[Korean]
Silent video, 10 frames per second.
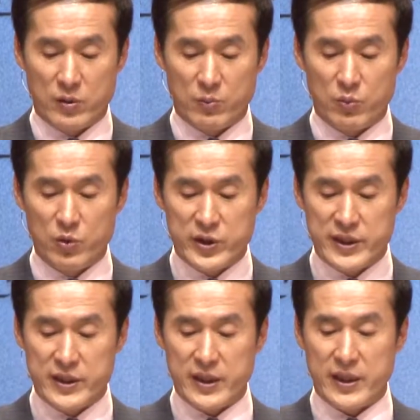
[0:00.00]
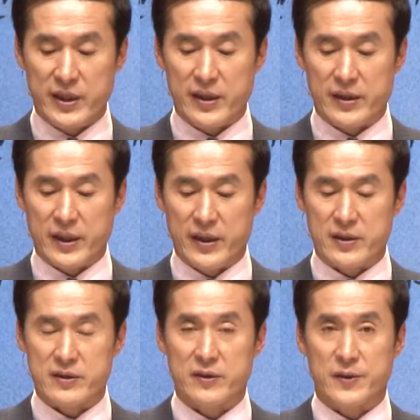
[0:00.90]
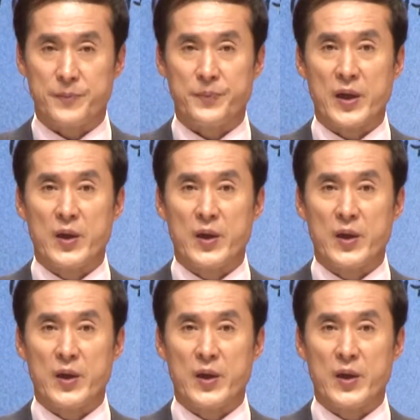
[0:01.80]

물질에 대해서